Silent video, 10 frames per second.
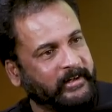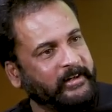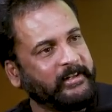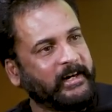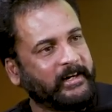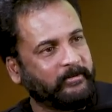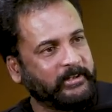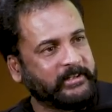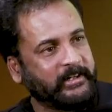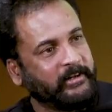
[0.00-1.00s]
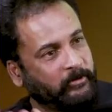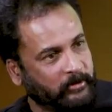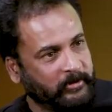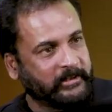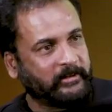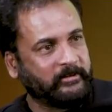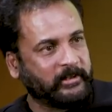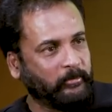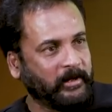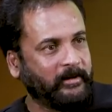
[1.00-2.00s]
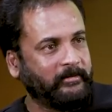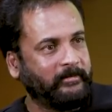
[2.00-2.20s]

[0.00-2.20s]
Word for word: అన్నీ వేశాడని ఎవడో పెడతాడో తమ్మునే